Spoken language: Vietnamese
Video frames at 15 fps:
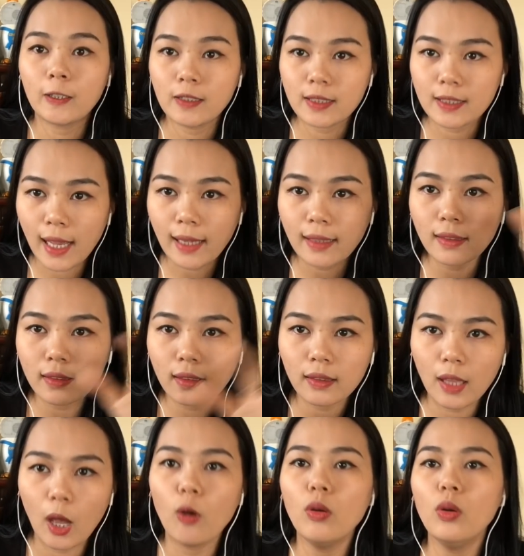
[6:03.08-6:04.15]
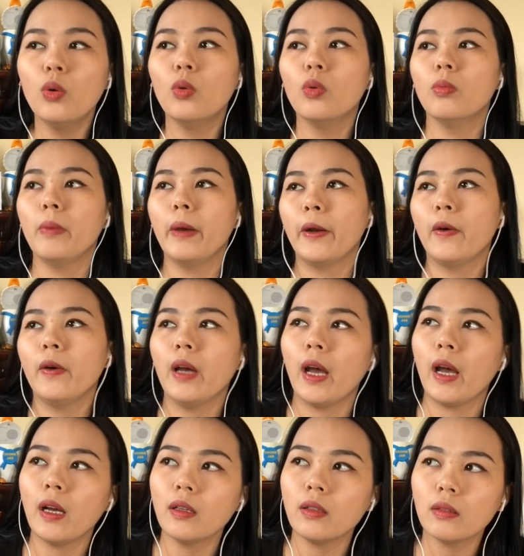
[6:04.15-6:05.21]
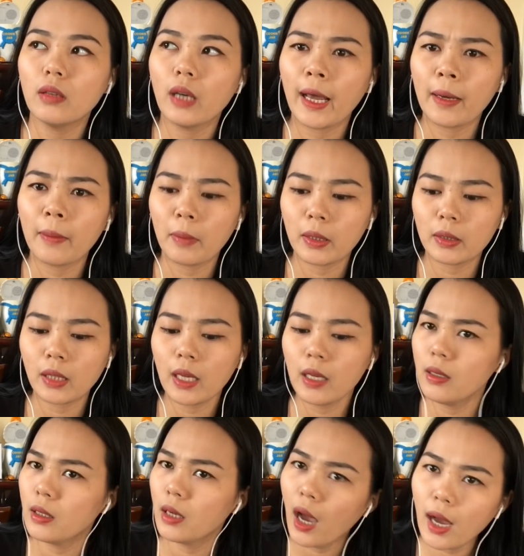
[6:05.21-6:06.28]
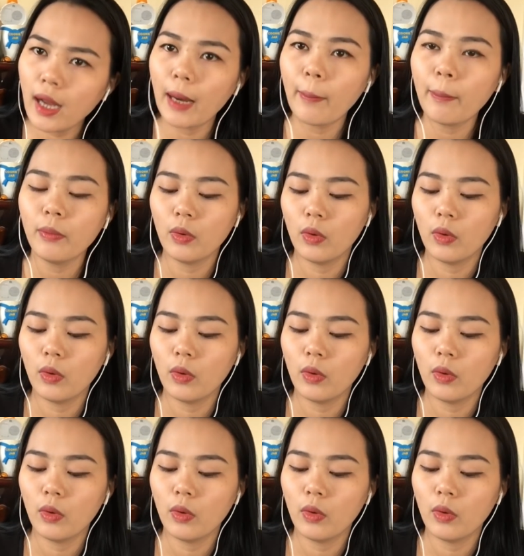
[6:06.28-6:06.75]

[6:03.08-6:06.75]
từ sáng cho tới tối luôn. Mẹ nói hả, hành mà thấy ghê lắm.